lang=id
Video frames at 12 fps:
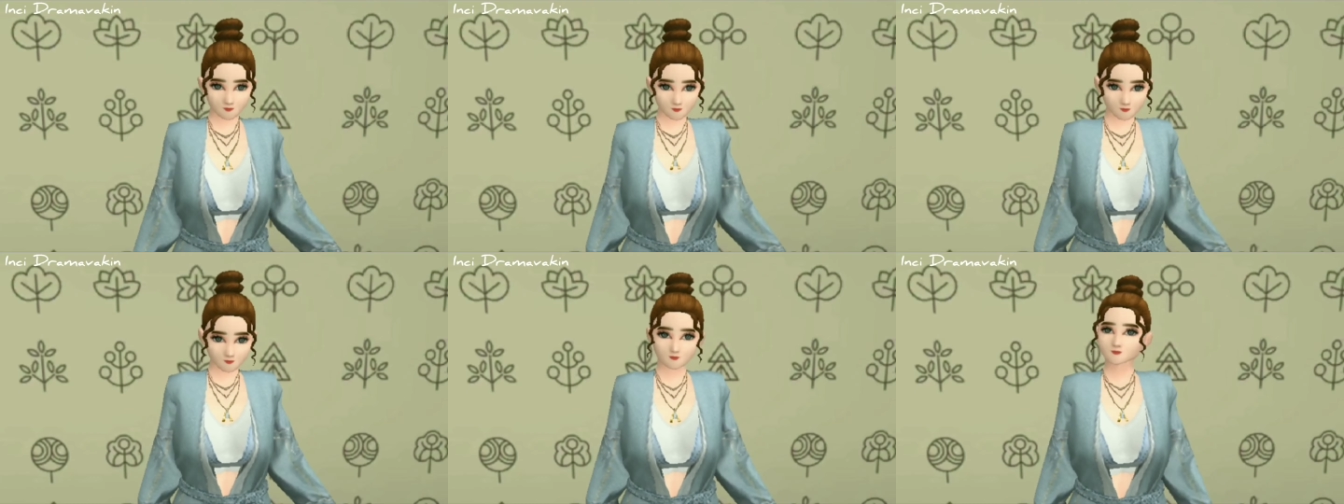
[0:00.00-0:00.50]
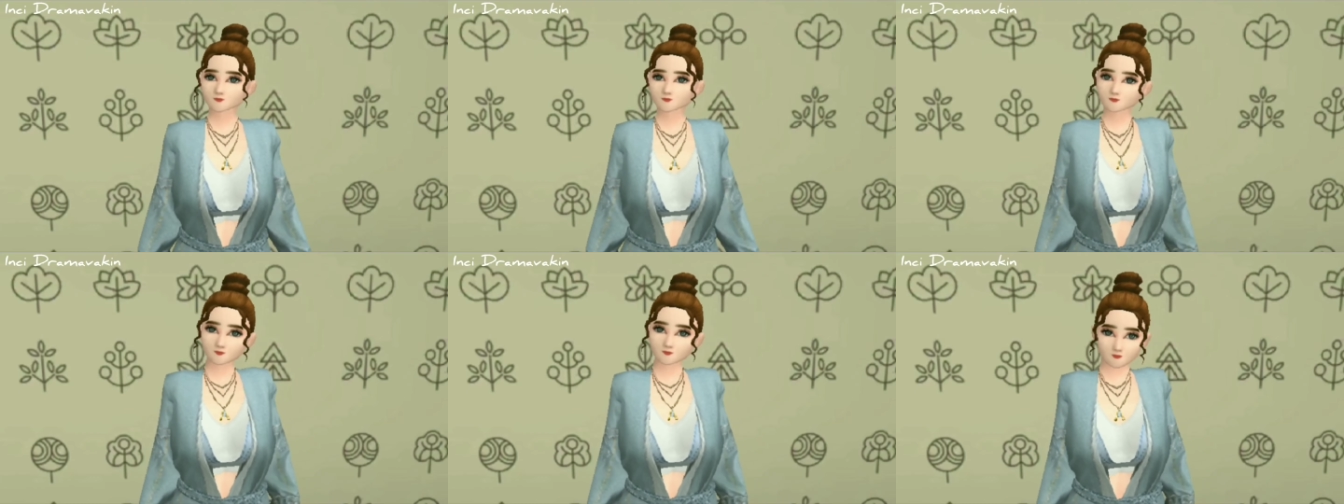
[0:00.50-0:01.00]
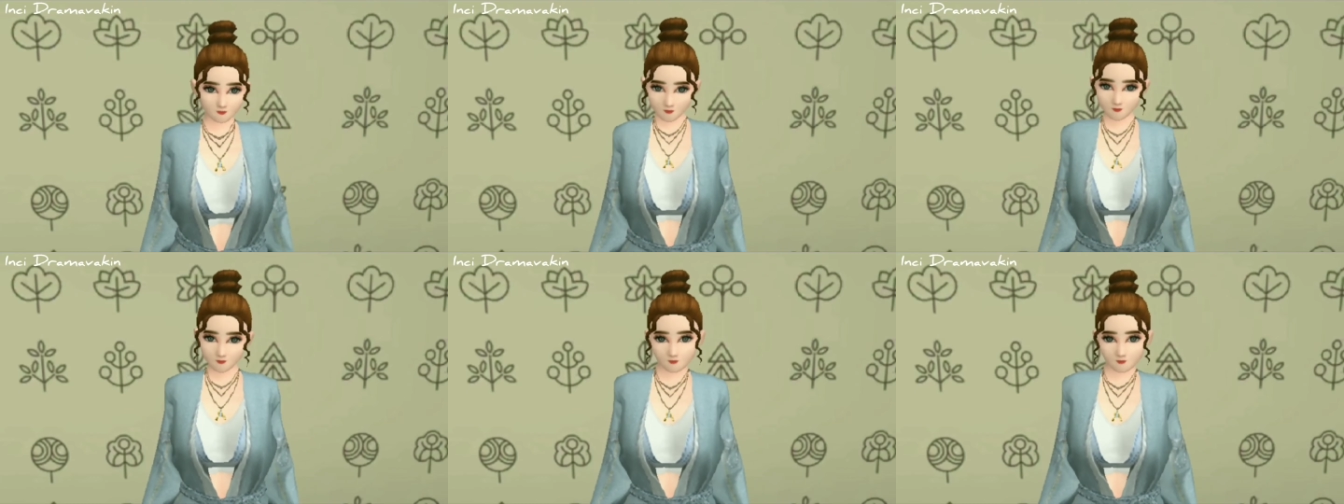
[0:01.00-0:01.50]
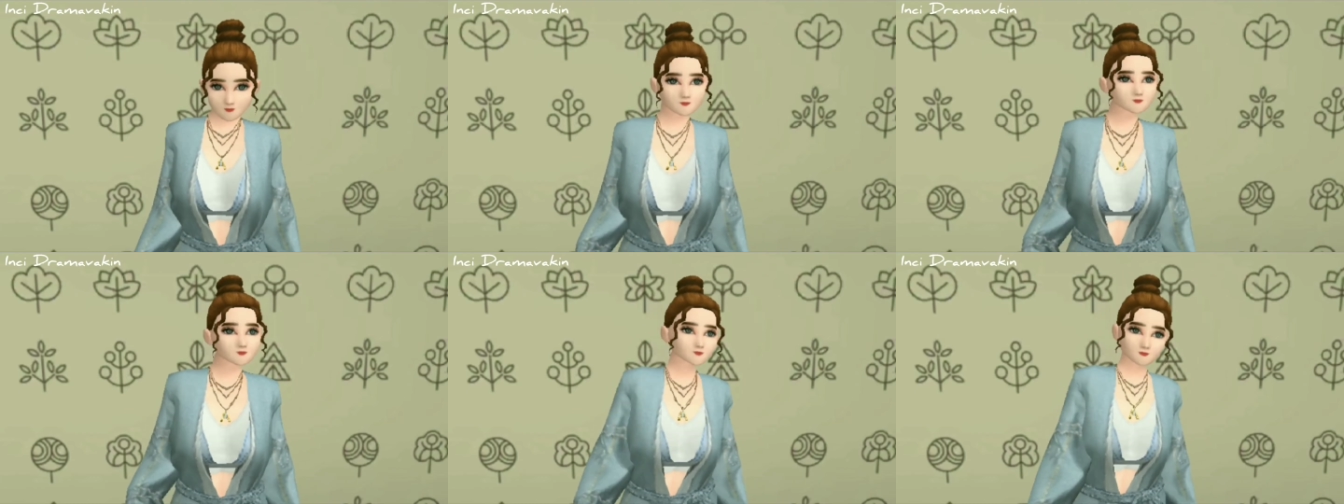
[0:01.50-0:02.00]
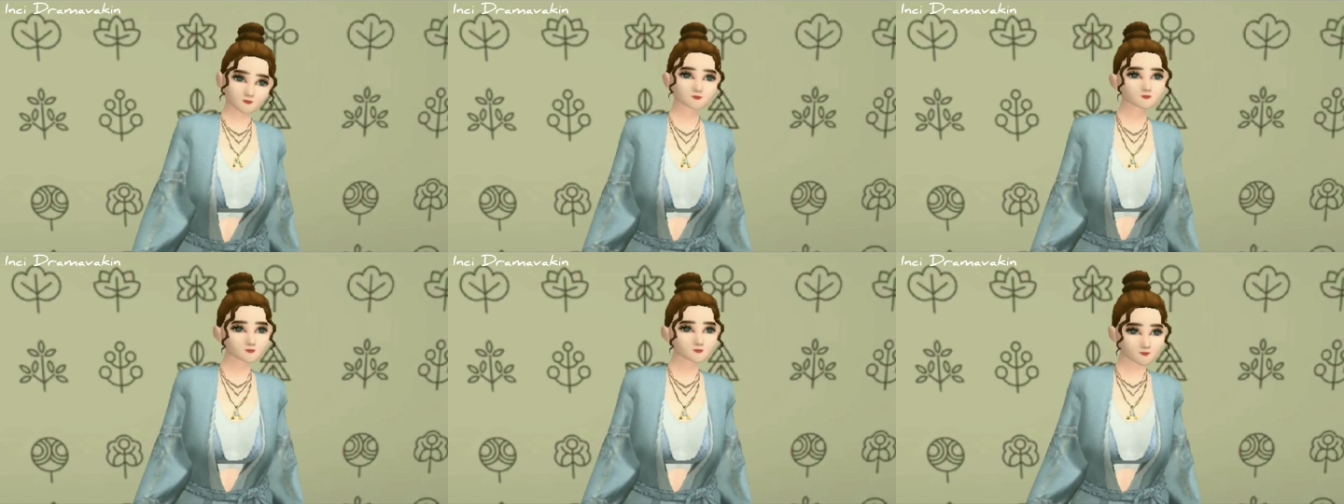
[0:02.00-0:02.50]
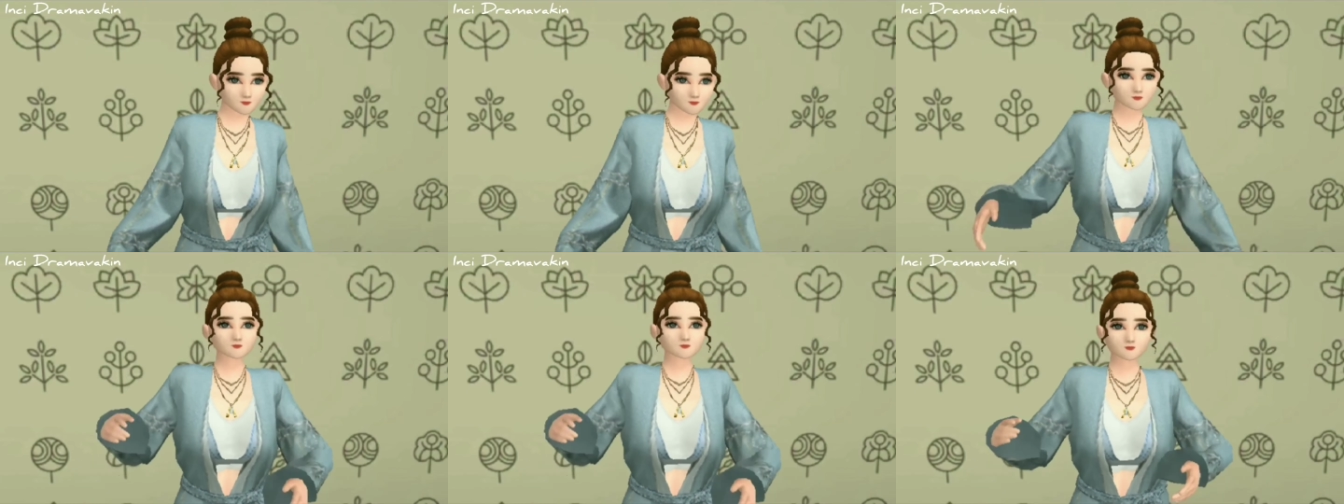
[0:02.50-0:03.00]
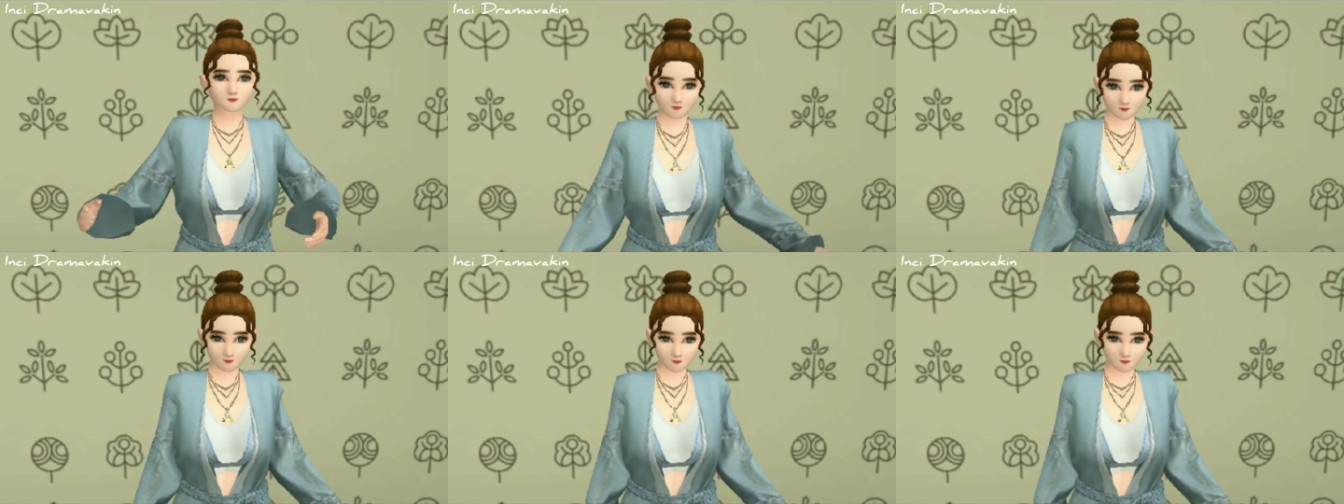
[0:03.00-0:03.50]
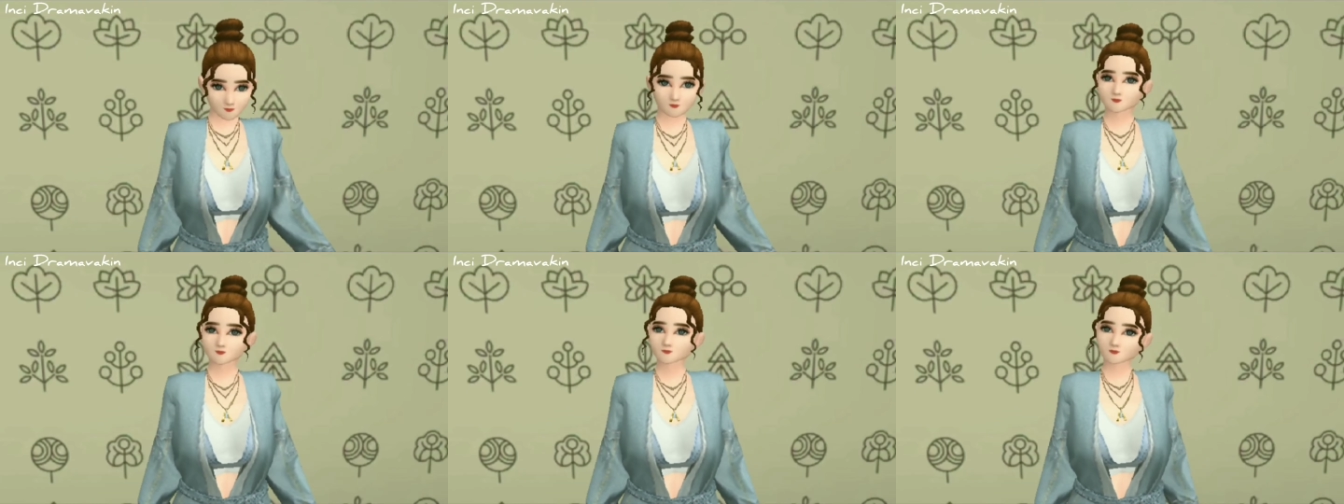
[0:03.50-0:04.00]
mungkin di giveaway selanjutnya oke okay,